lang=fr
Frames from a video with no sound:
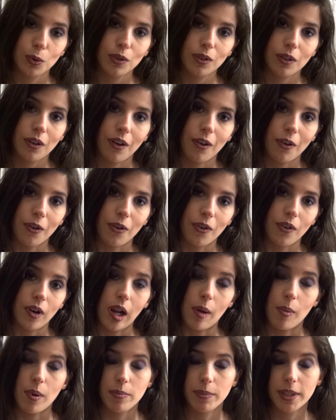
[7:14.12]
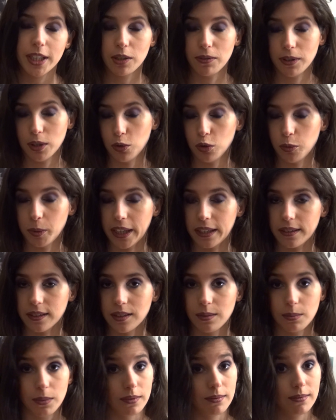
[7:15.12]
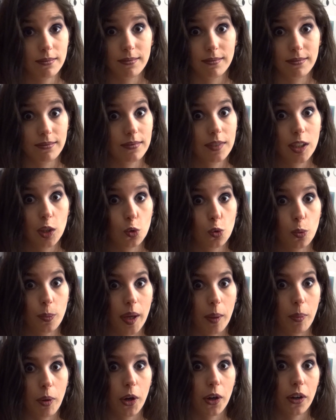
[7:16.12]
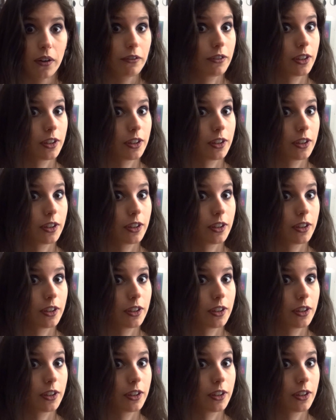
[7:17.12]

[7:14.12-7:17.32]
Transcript: autres, la mamie qui fait du spiritisme. Super peur,